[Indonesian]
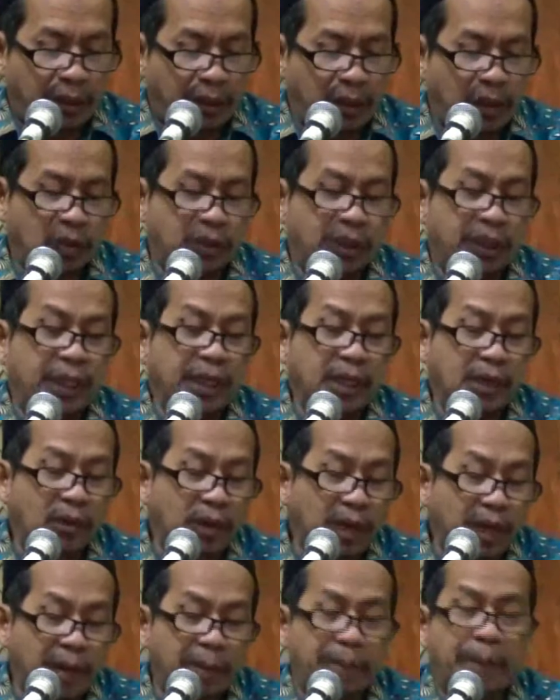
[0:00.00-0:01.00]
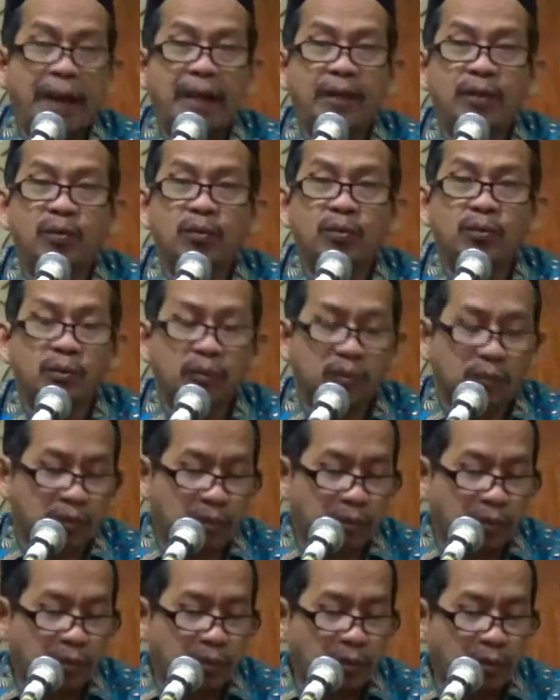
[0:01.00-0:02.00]
Terus dene golek banyu.
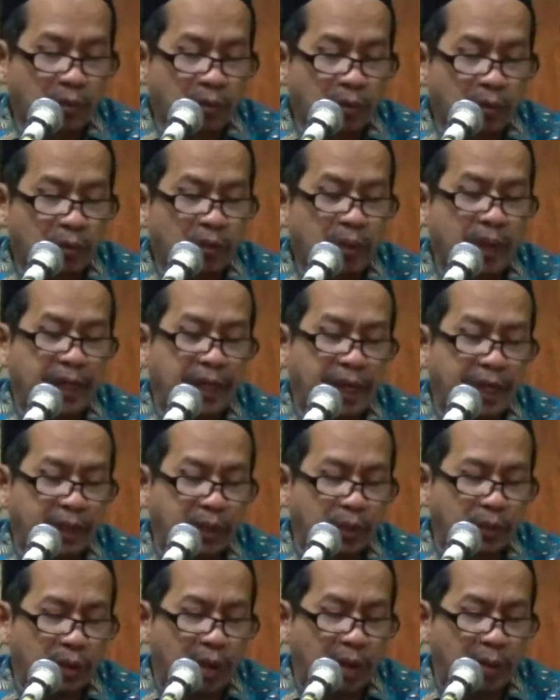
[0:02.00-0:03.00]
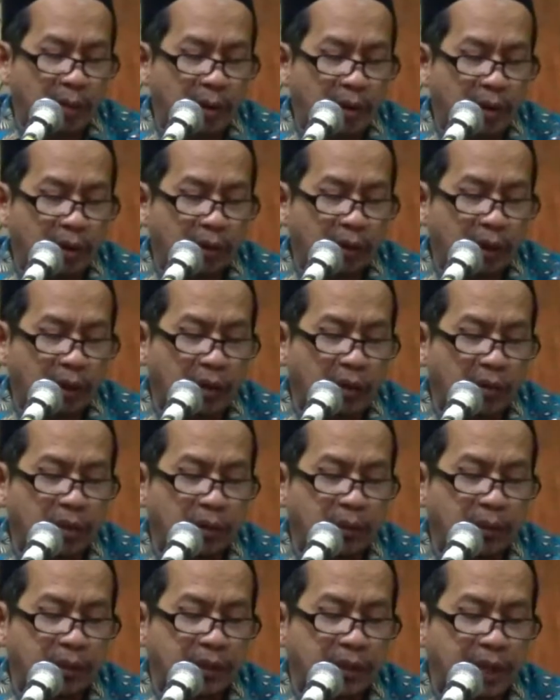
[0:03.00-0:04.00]
Fayak tuna kau teko
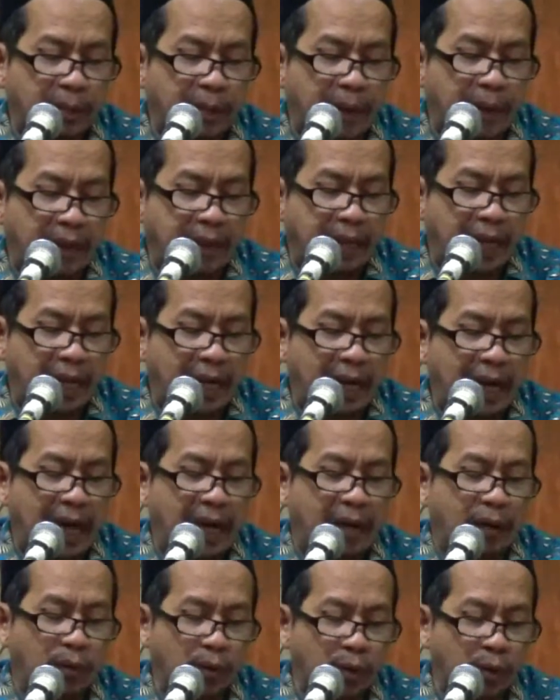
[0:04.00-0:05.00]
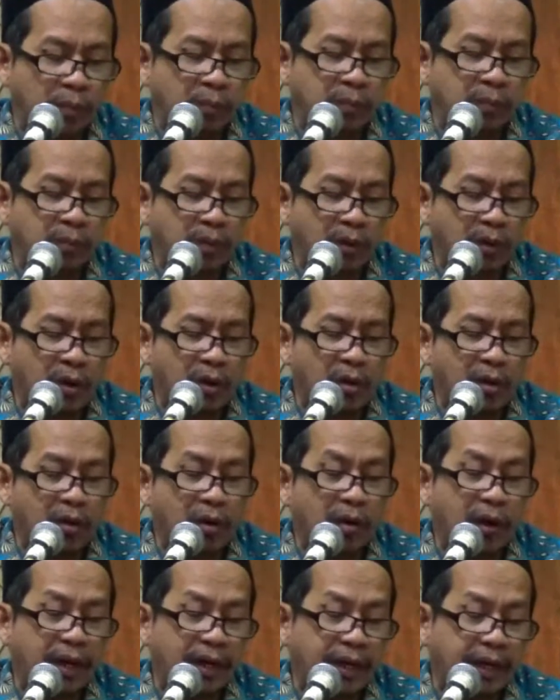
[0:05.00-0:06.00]
sapa Zabaniyah lahum
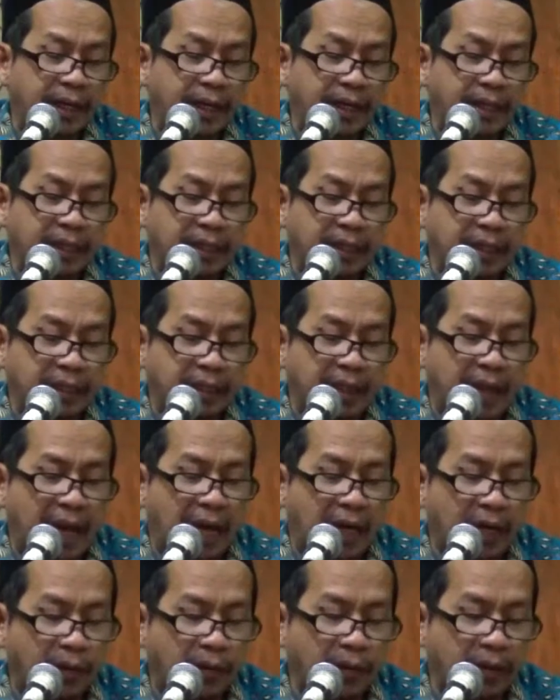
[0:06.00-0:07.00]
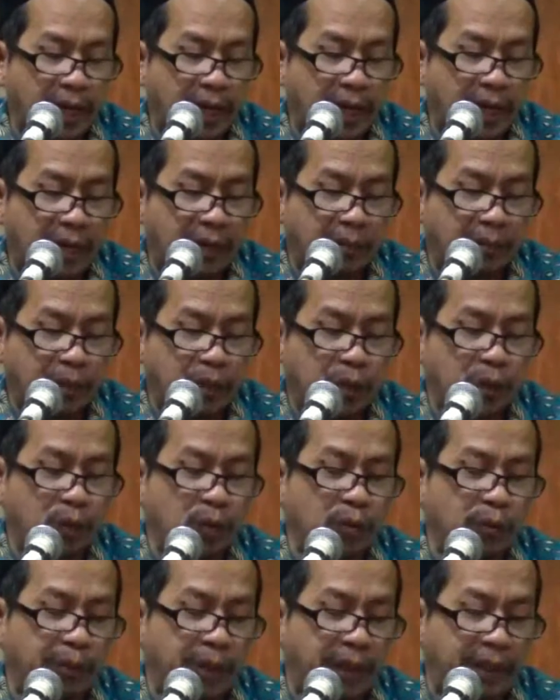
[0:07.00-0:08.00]
krono arai ahlunar
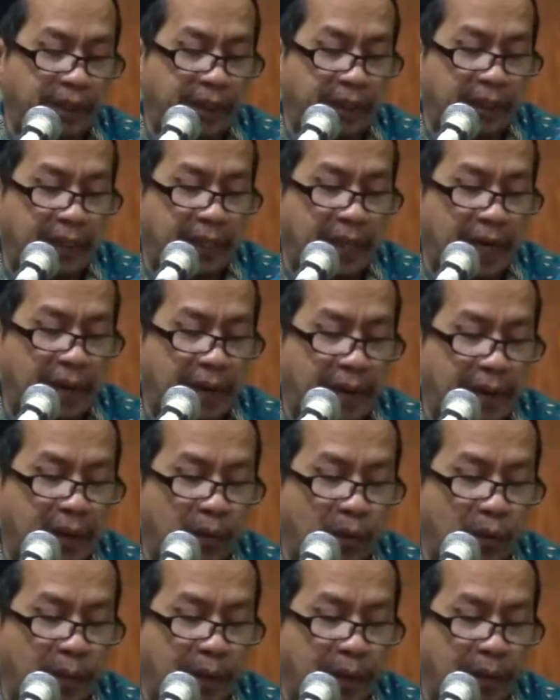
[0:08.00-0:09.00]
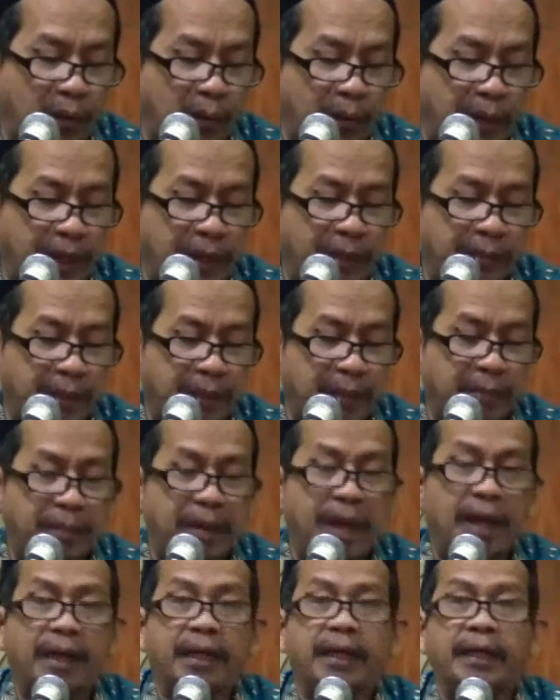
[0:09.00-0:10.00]
batin kelawan umben umben min
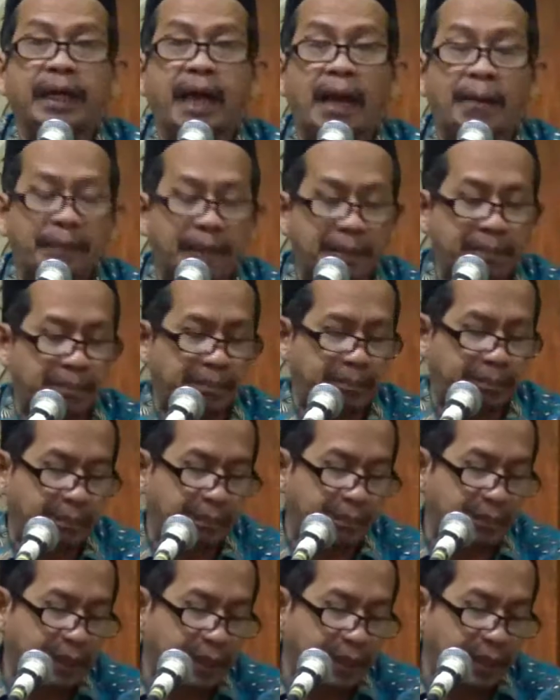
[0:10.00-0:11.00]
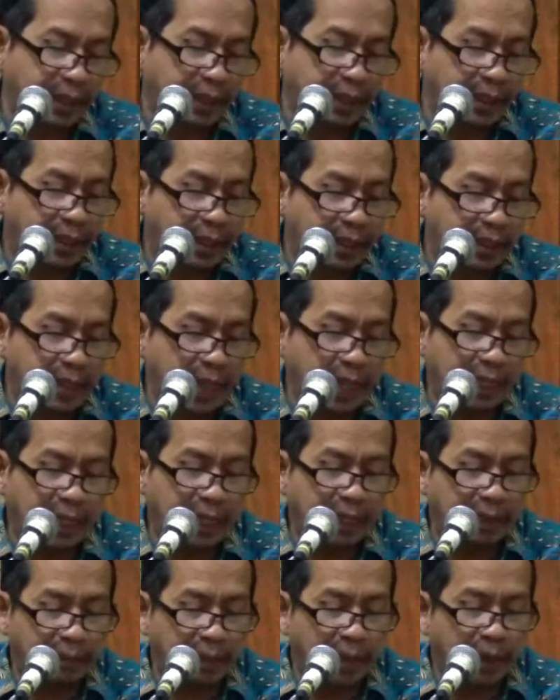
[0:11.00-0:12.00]
ma'in hamim.
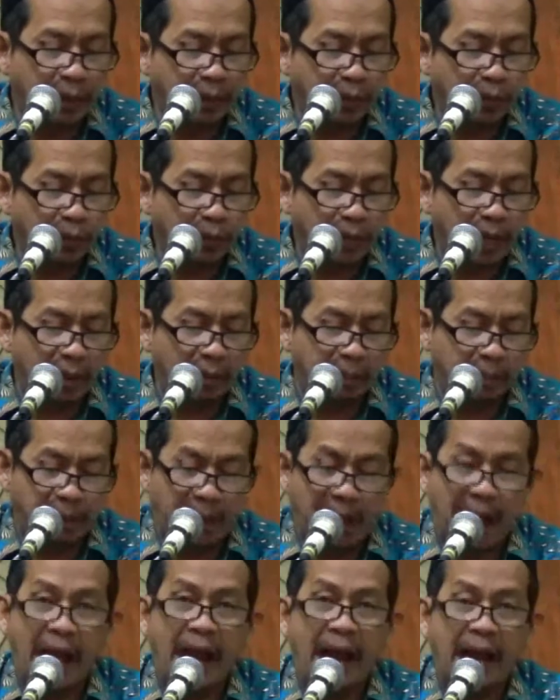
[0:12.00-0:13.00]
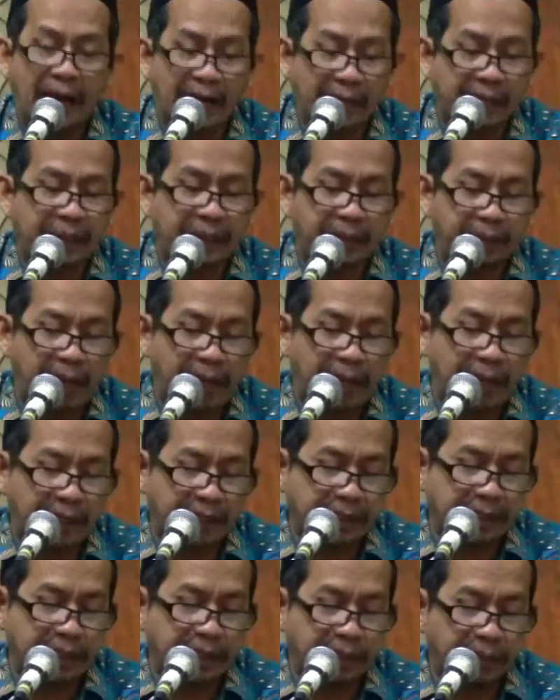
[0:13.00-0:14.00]
sangking banyu kang banget
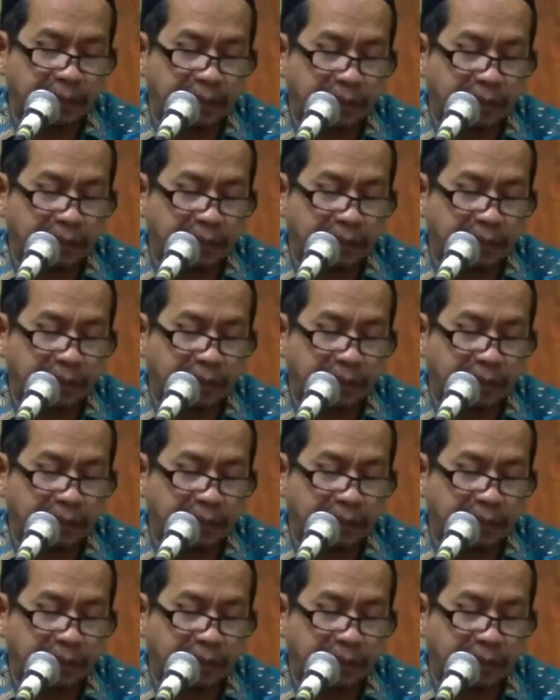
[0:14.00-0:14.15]
panase.